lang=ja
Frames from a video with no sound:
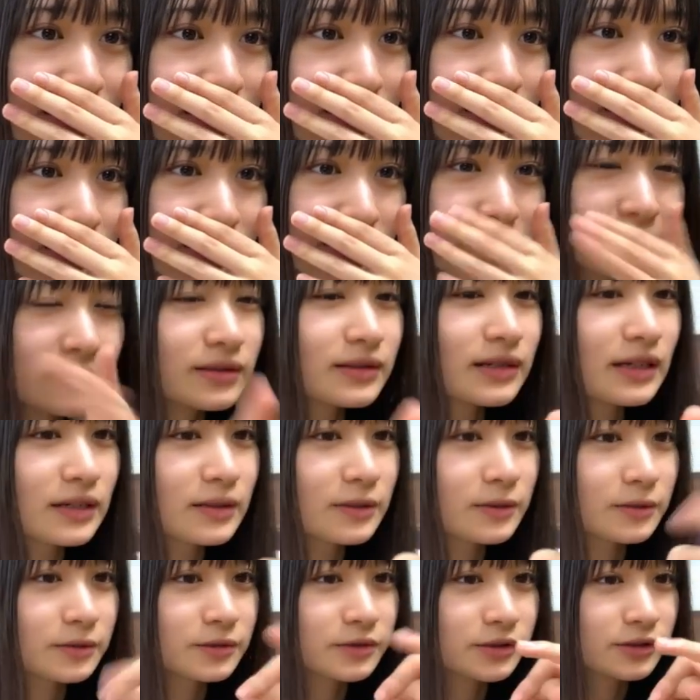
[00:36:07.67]
う小学
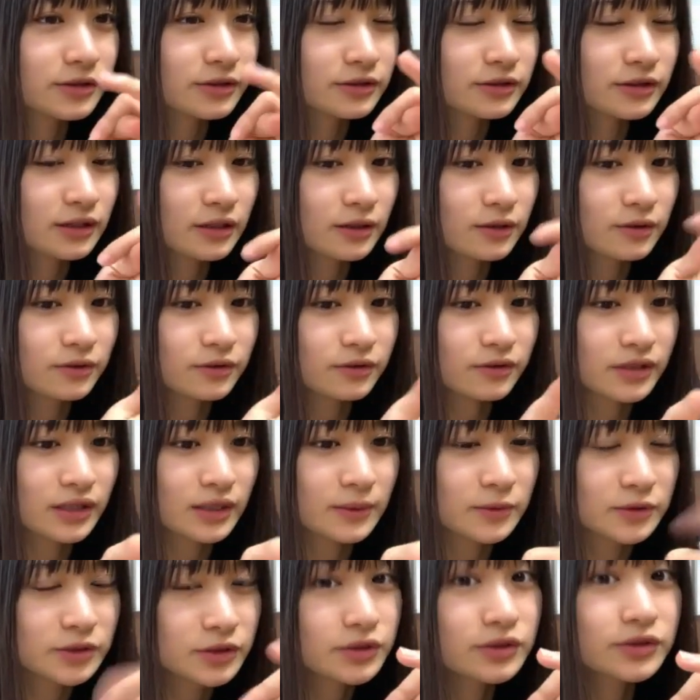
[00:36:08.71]
校中学校の時はもう
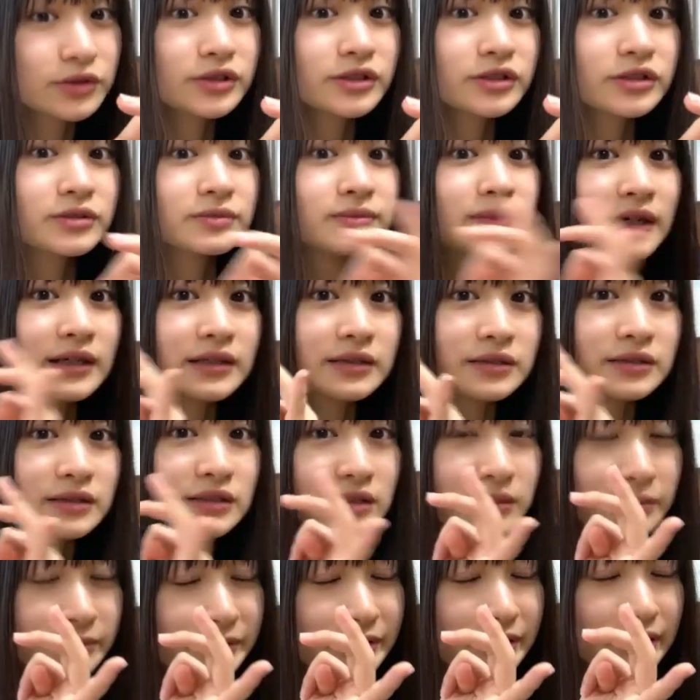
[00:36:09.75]
しょっちゅう毎年霜
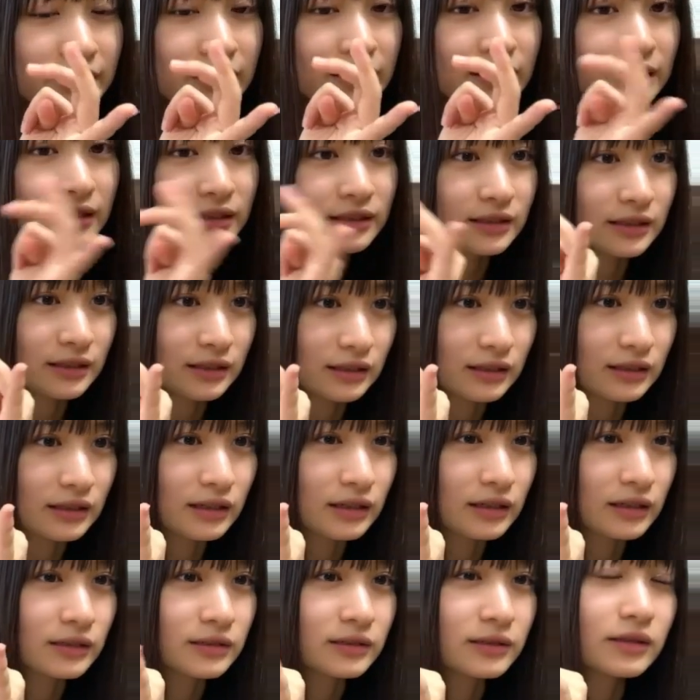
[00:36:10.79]
焼けになってたから
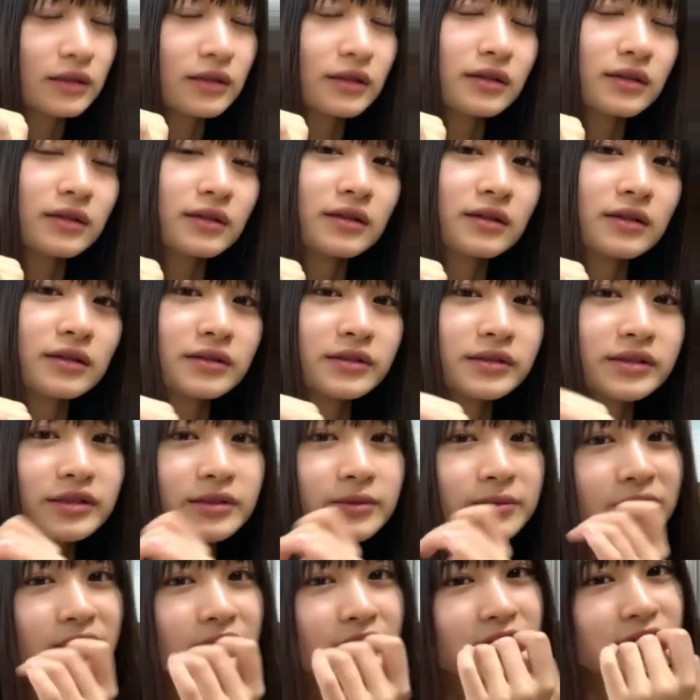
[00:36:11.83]
霜
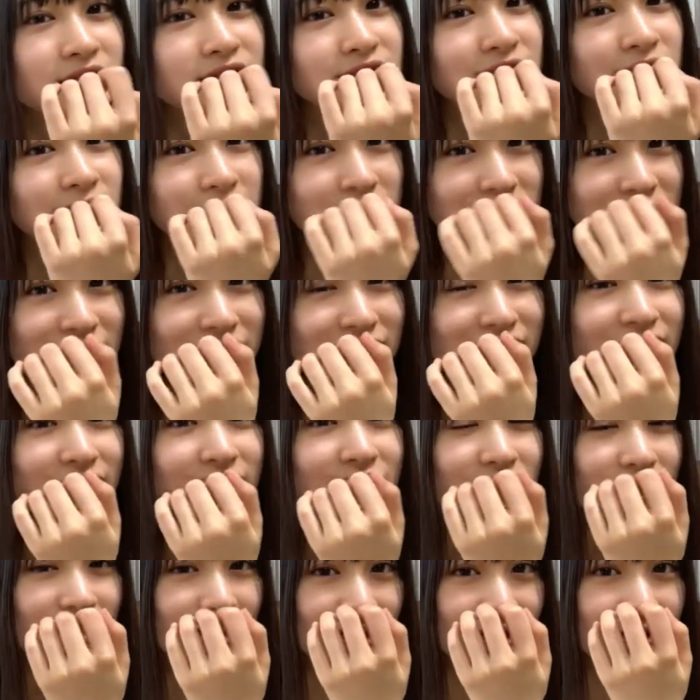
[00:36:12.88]
焼けじゃんみたいになって
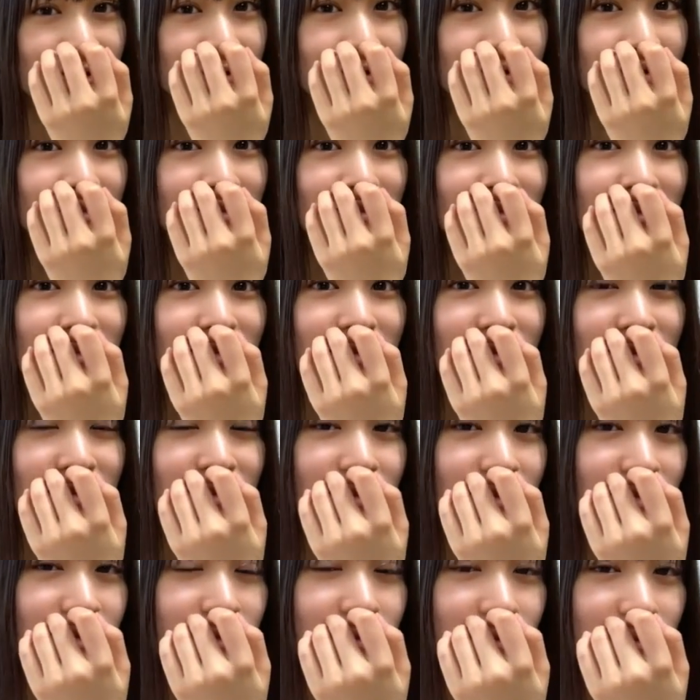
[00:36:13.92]
たけど
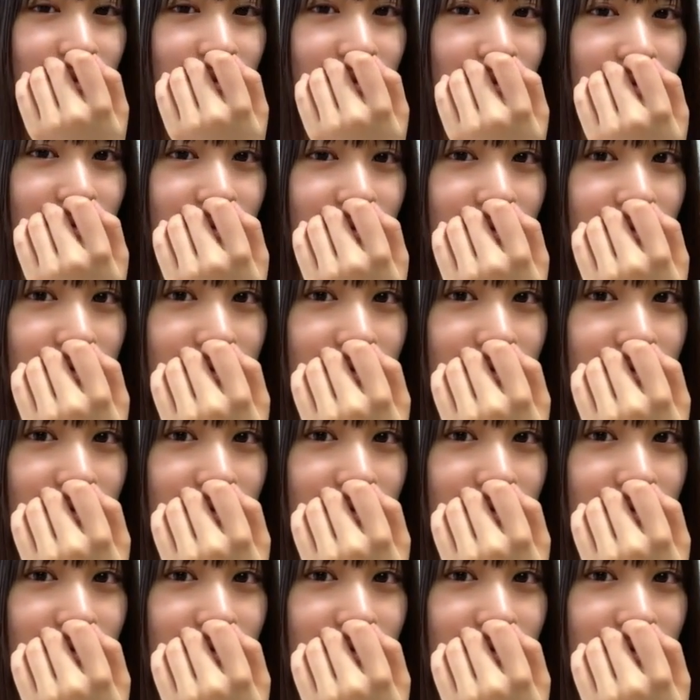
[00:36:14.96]
そうそうそう